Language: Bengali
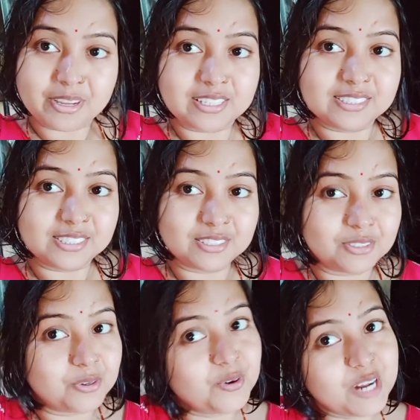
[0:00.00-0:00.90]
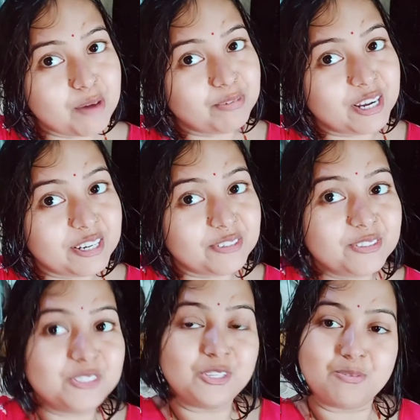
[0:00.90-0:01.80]
ফ্রেন্ডস গুড আফটারনুন
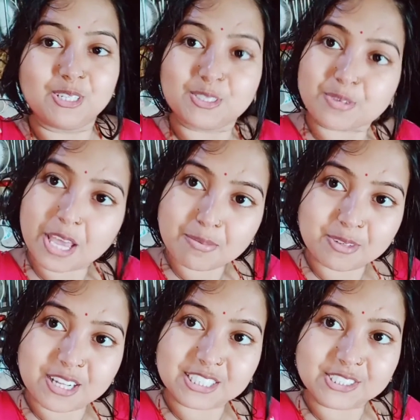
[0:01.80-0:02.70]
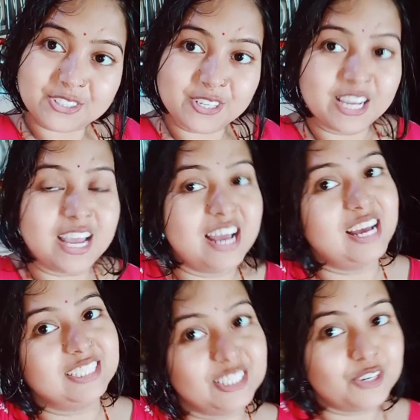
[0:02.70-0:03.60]
তোমরা সব কেমন আছো
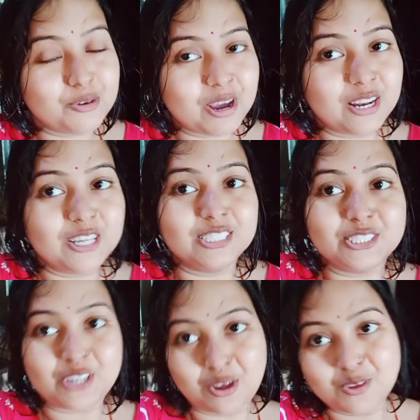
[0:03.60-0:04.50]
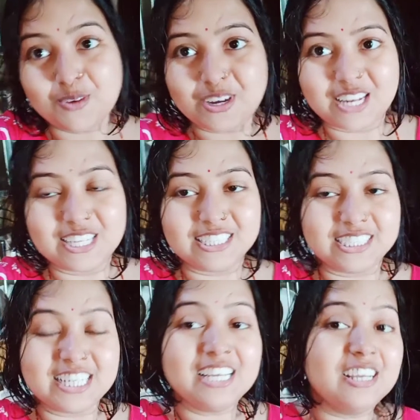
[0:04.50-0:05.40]
আশা করি ভালো আছো আমিও ভালো
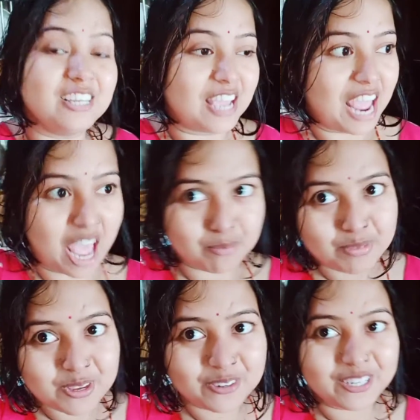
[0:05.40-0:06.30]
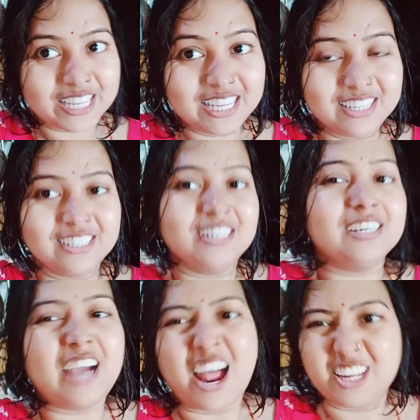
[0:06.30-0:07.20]
আছি হ্যাপি হোলি
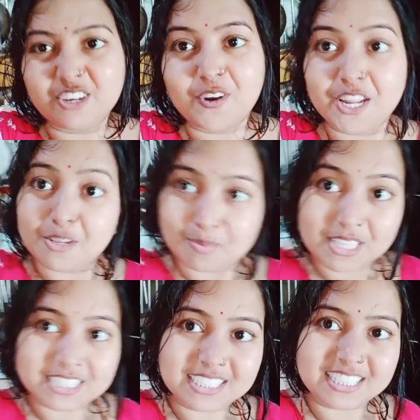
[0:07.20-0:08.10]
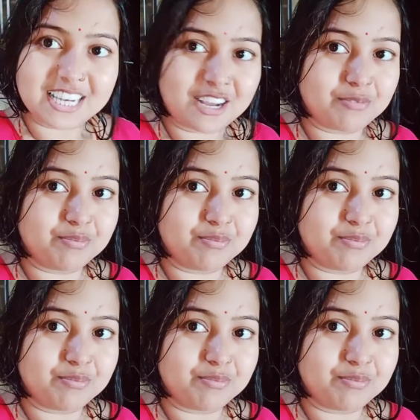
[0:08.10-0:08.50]
কালকে অনেক বিজি ছিলাম